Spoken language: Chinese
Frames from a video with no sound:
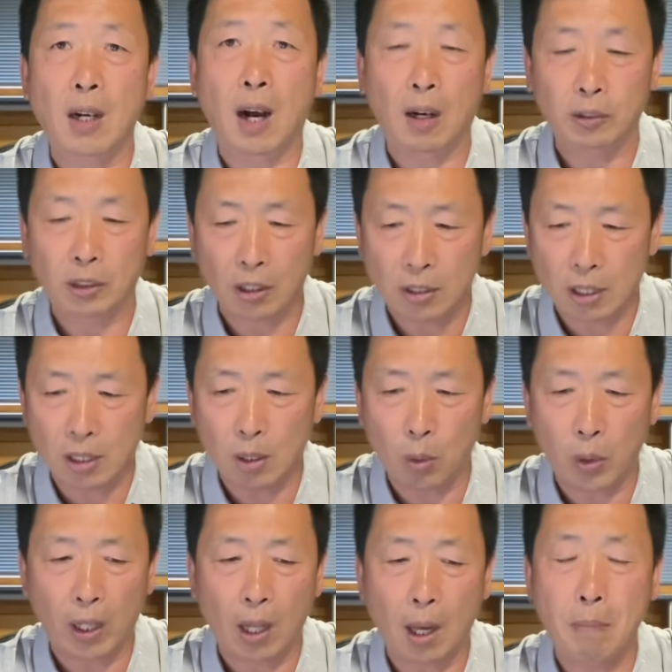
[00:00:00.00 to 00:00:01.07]
好的机
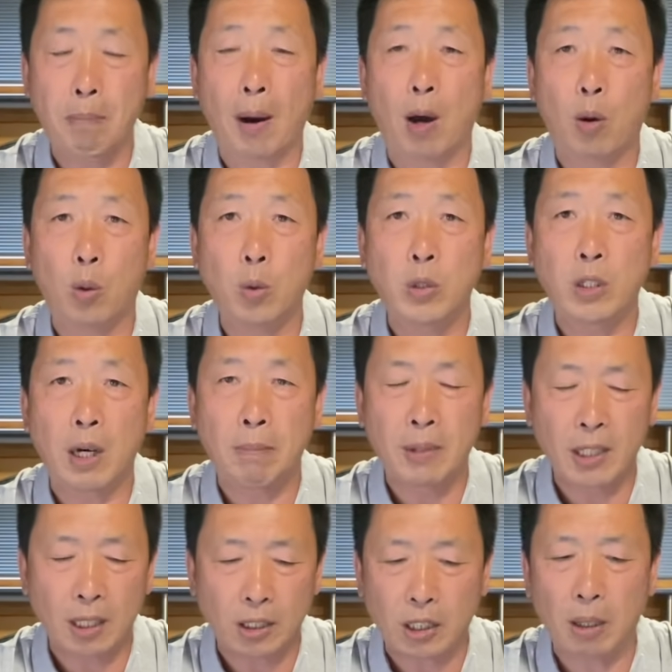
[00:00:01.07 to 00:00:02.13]
会来保护人
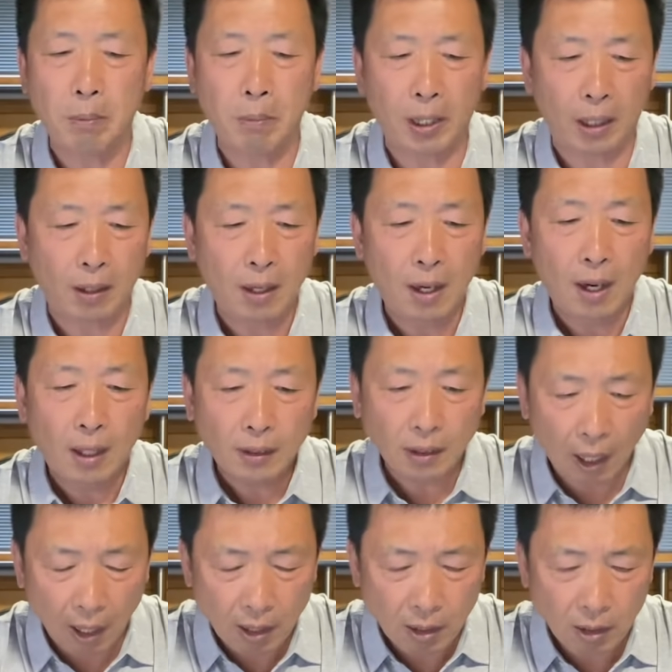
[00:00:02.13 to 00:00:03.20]
们的生命，
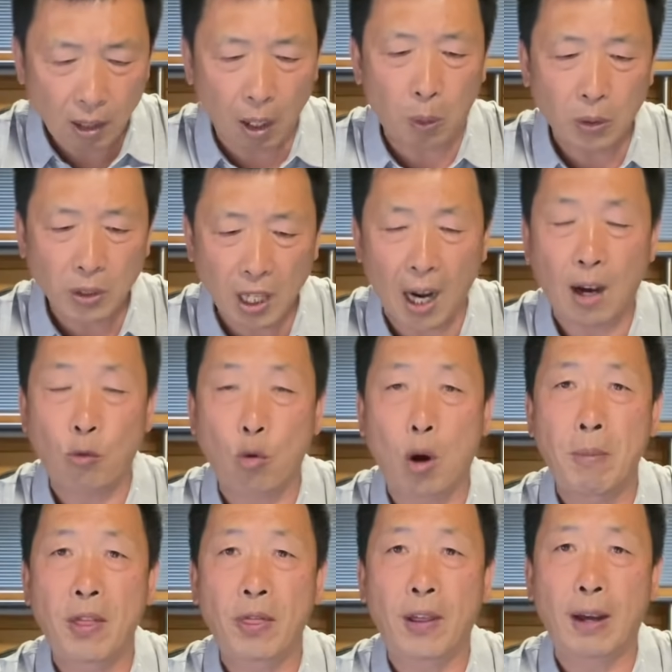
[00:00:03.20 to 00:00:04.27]
能够让
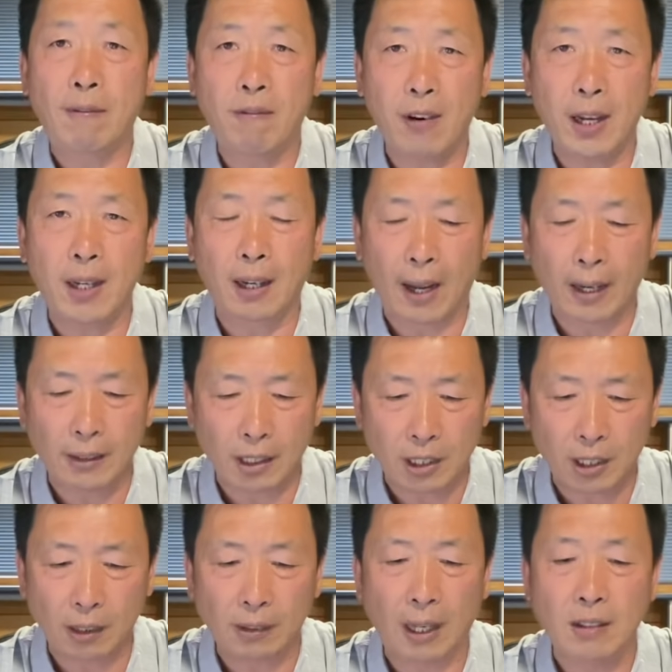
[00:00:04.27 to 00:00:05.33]
我们在未来的
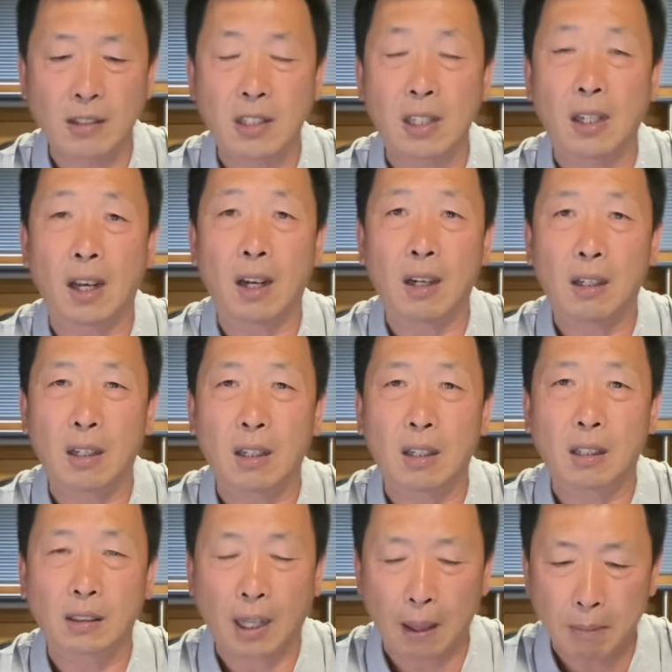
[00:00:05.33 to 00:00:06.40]
圣诞节
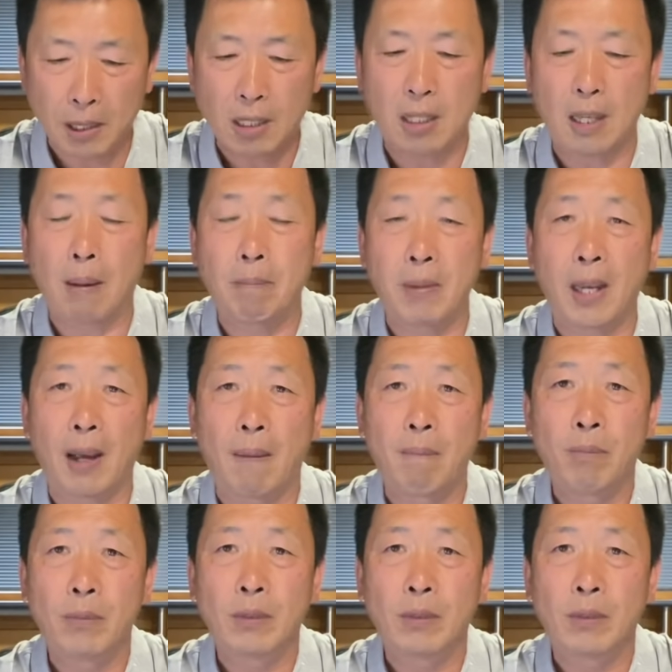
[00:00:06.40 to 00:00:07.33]
和他们见面。